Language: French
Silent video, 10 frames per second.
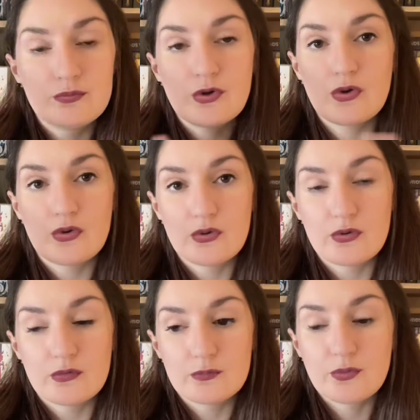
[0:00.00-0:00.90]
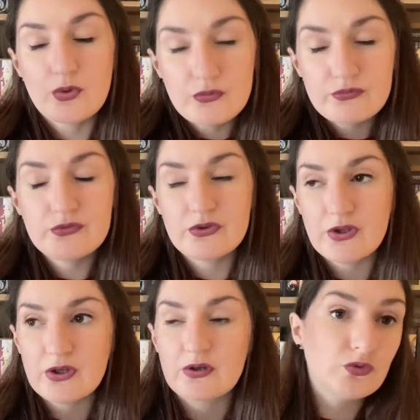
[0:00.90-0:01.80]
en
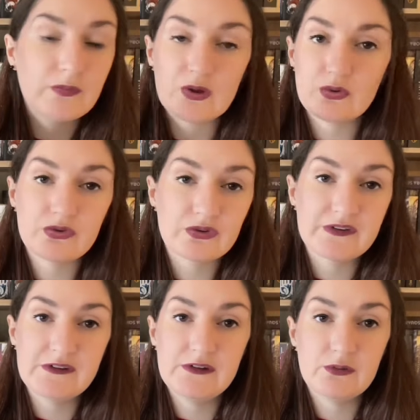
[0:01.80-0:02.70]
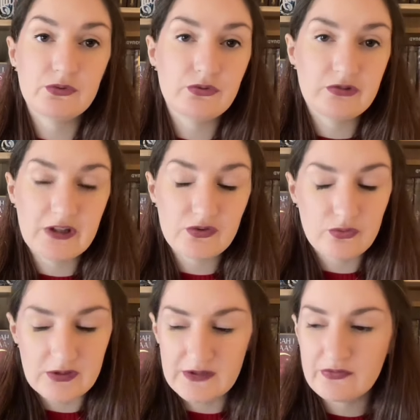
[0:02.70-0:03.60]
profondeur tous mes ressentis au sujet
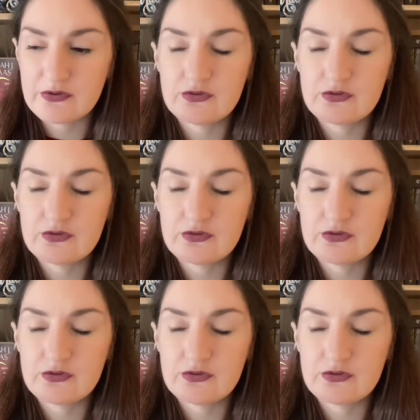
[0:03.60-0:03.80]
du livre.